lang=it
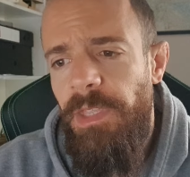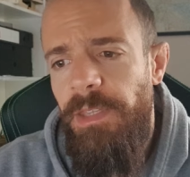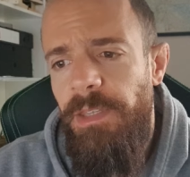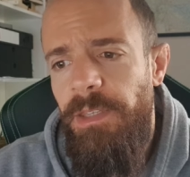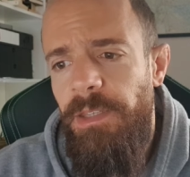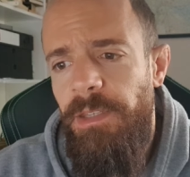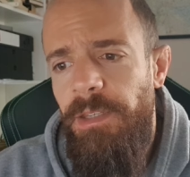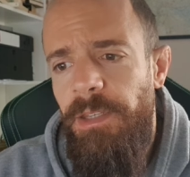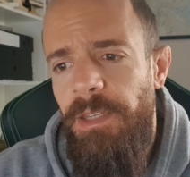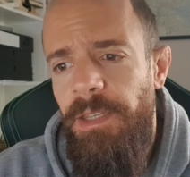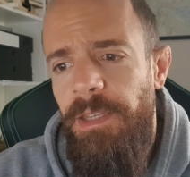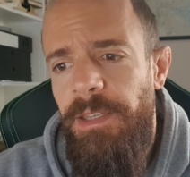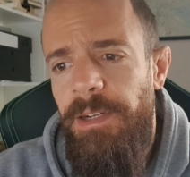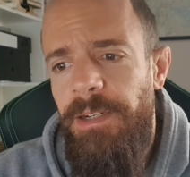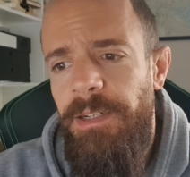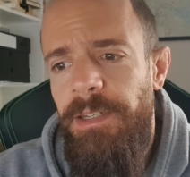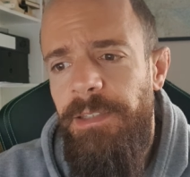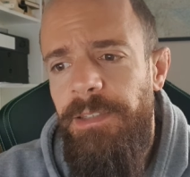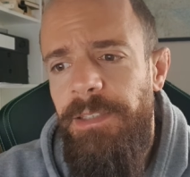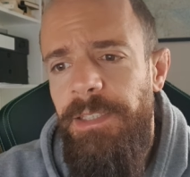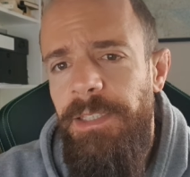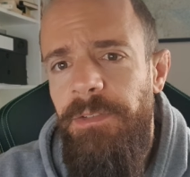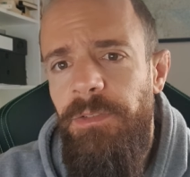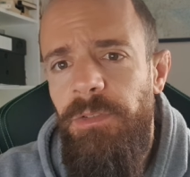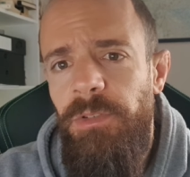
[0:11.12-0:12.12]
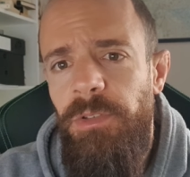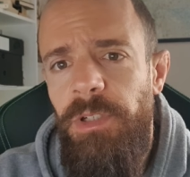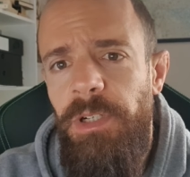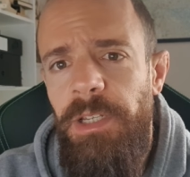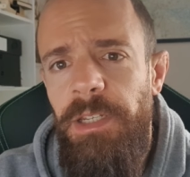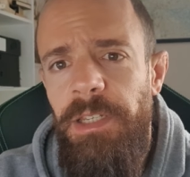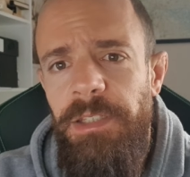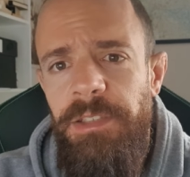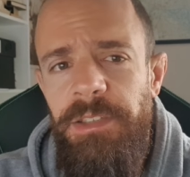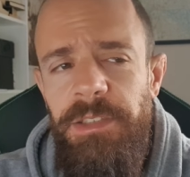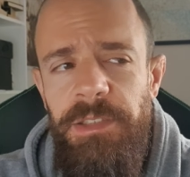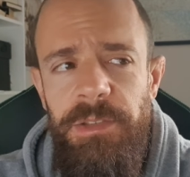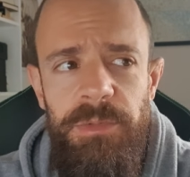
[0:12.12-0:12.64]
è relativo
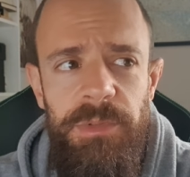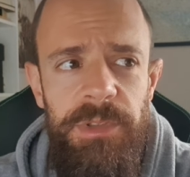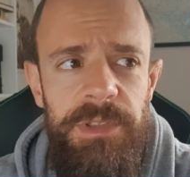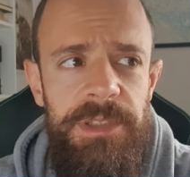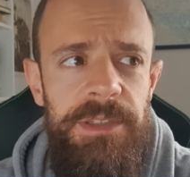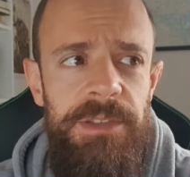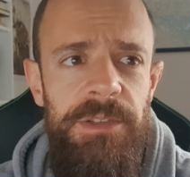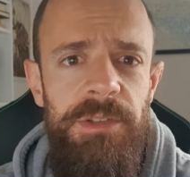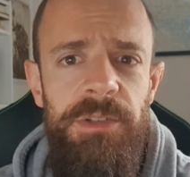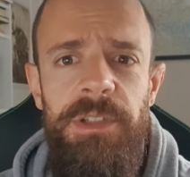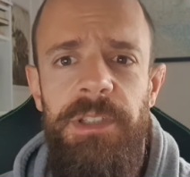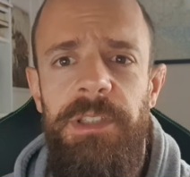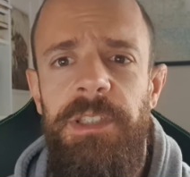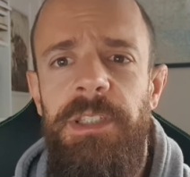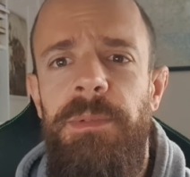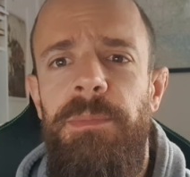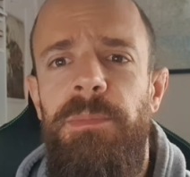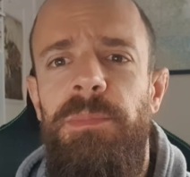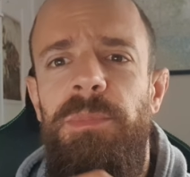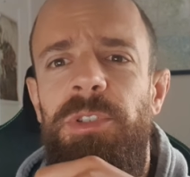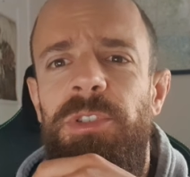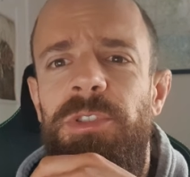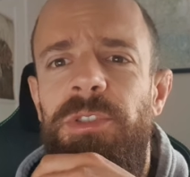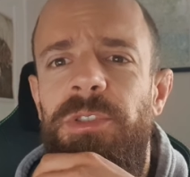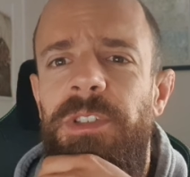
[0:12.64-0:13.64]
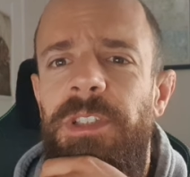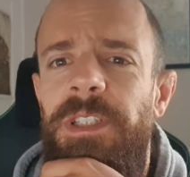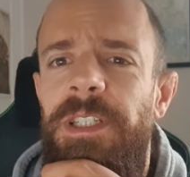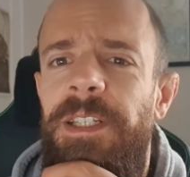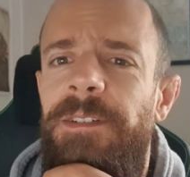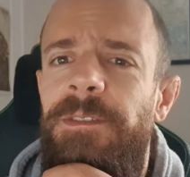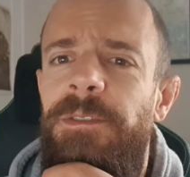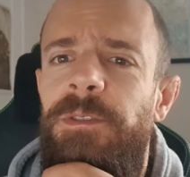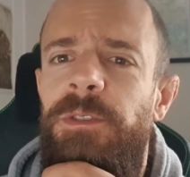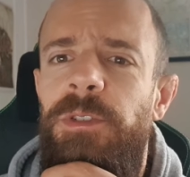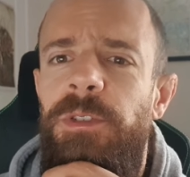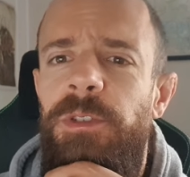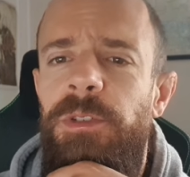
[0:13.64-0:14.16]
alla situazione del mondo del
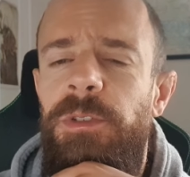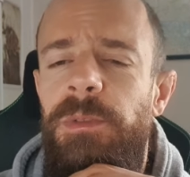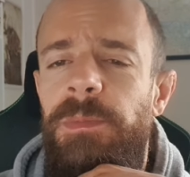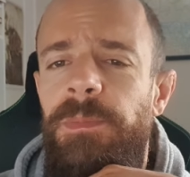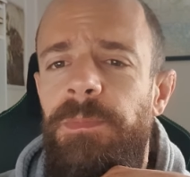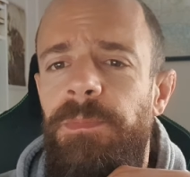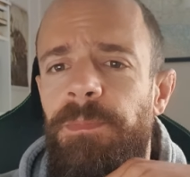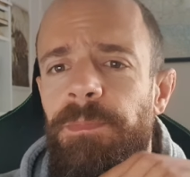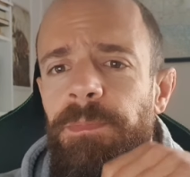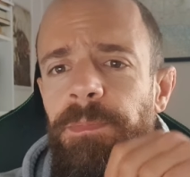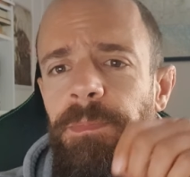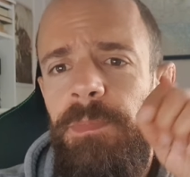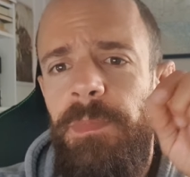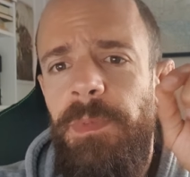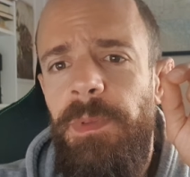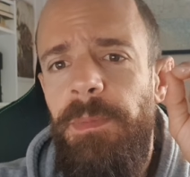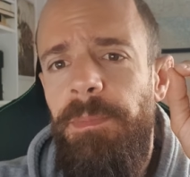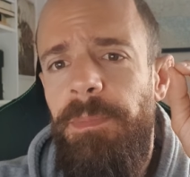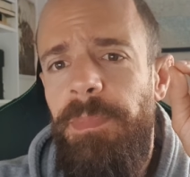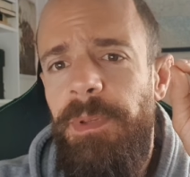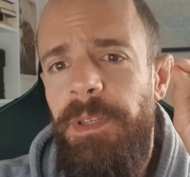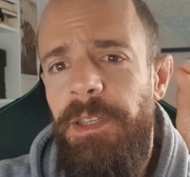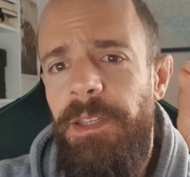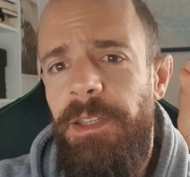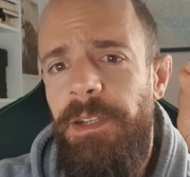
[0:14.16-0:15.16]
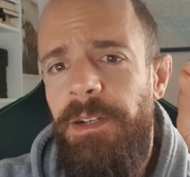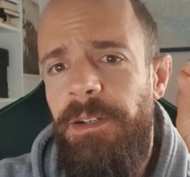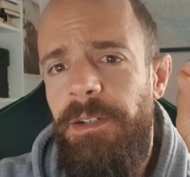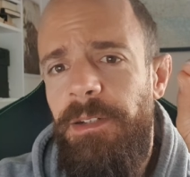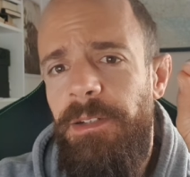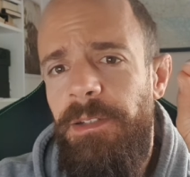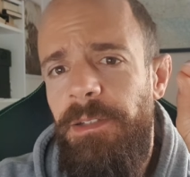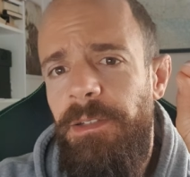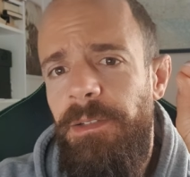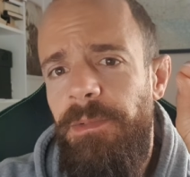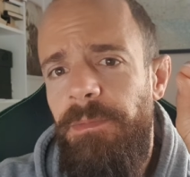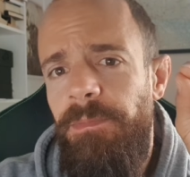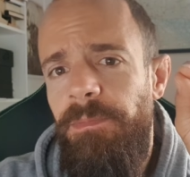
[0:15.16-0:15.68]
lavoro
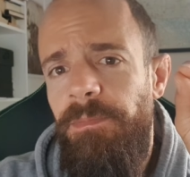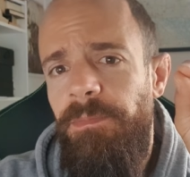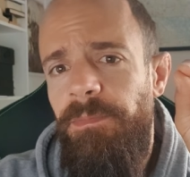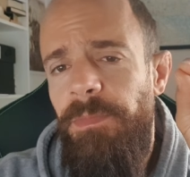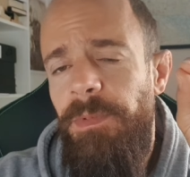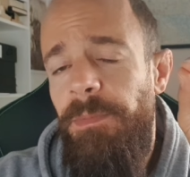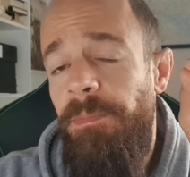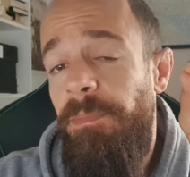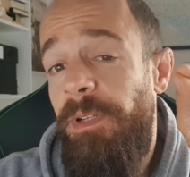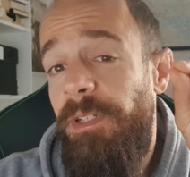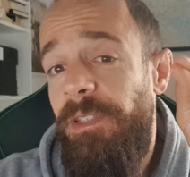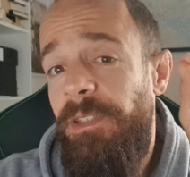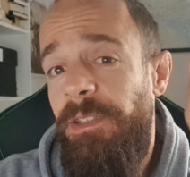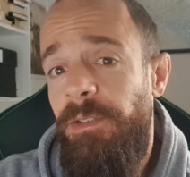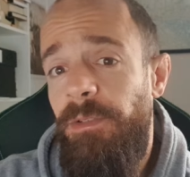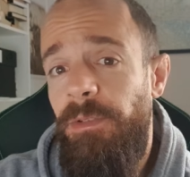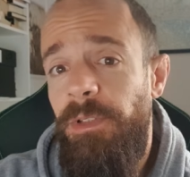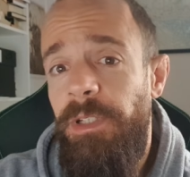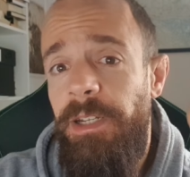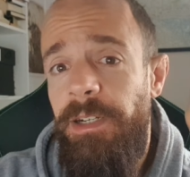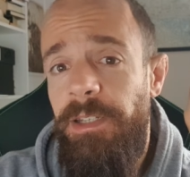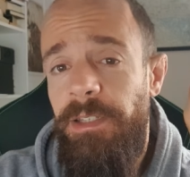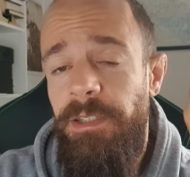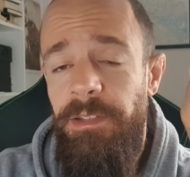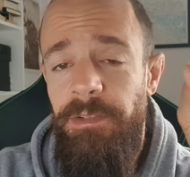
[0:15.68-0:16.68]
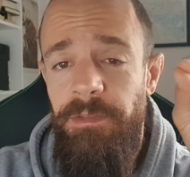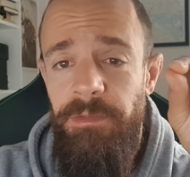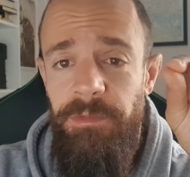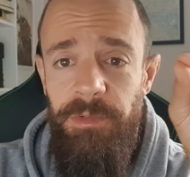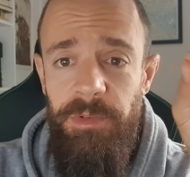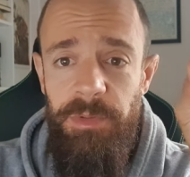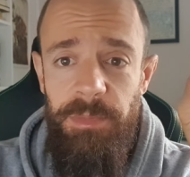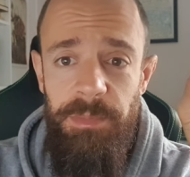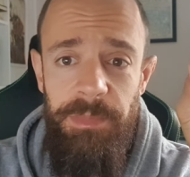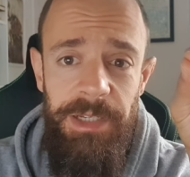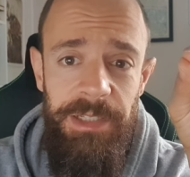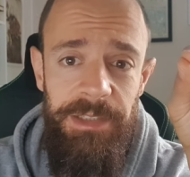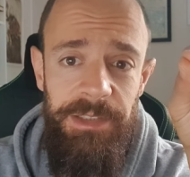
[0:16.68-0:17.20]
per, in particolare, gli
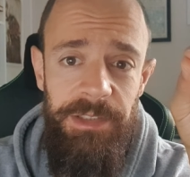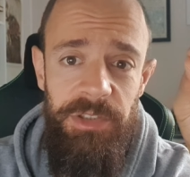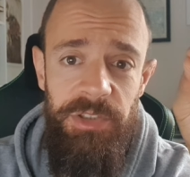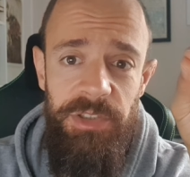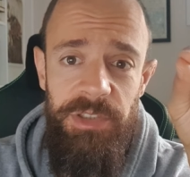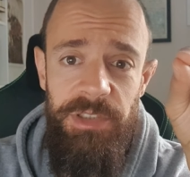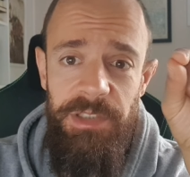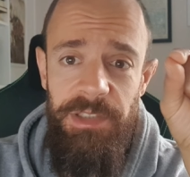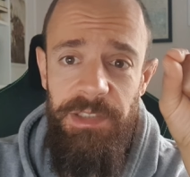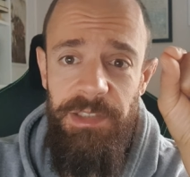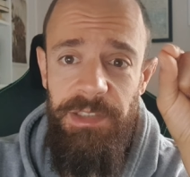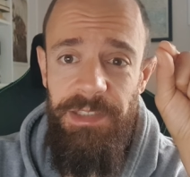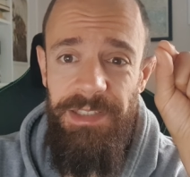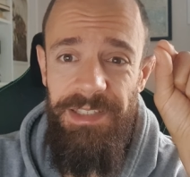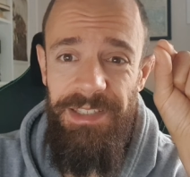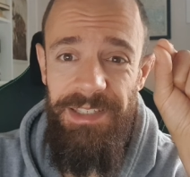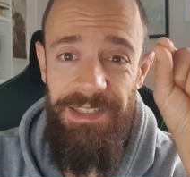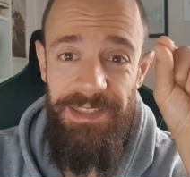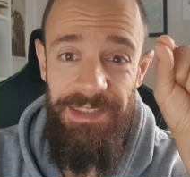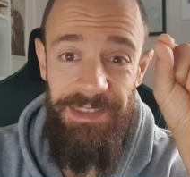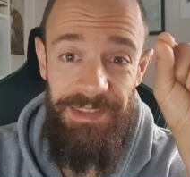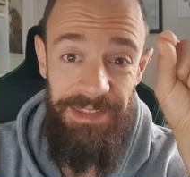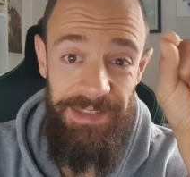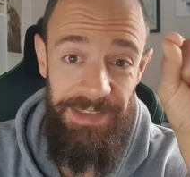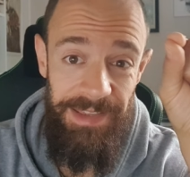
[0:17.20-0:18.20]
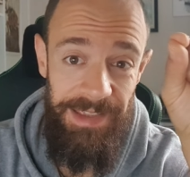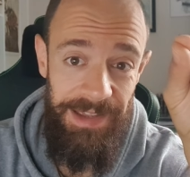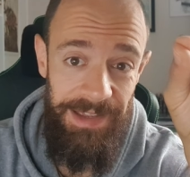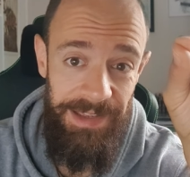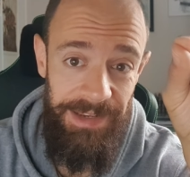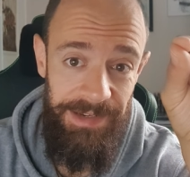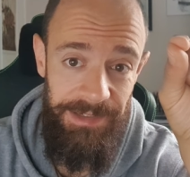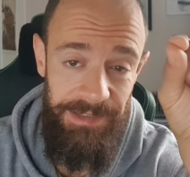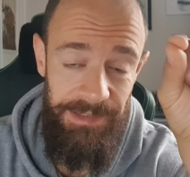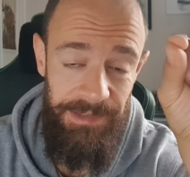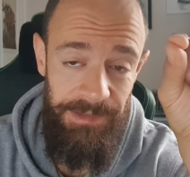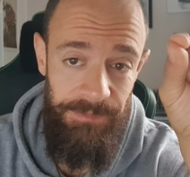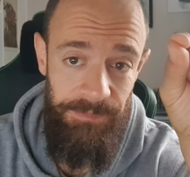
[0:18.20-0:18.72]
informatici
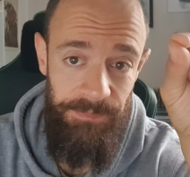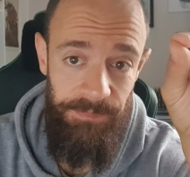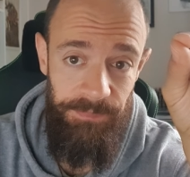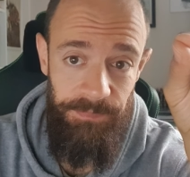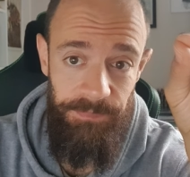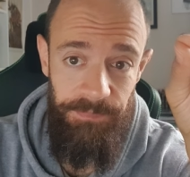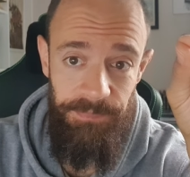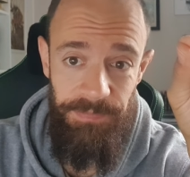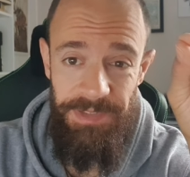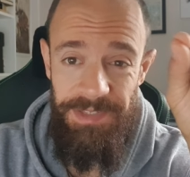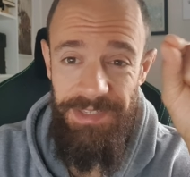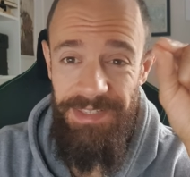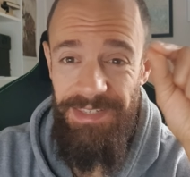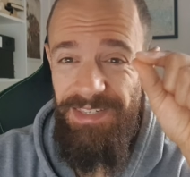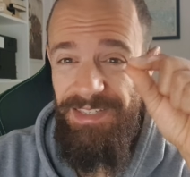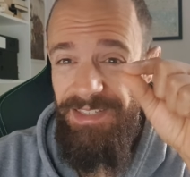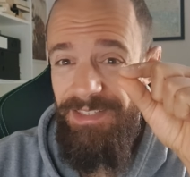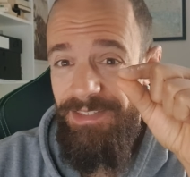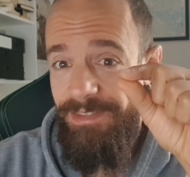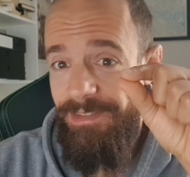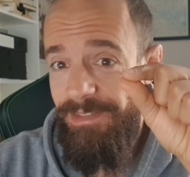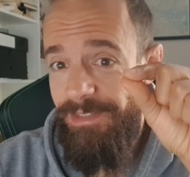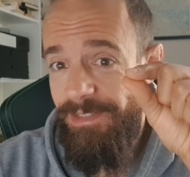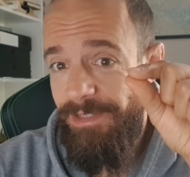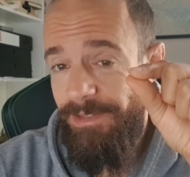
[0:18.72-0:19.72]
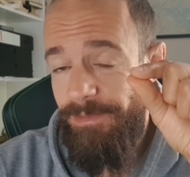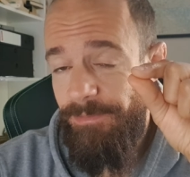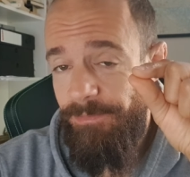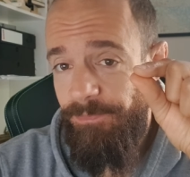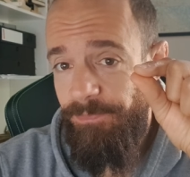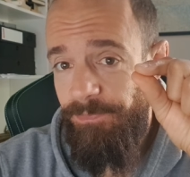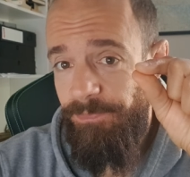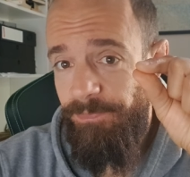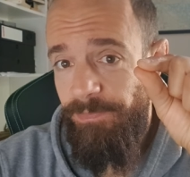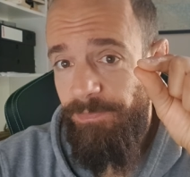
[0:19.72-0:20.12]
indiani in India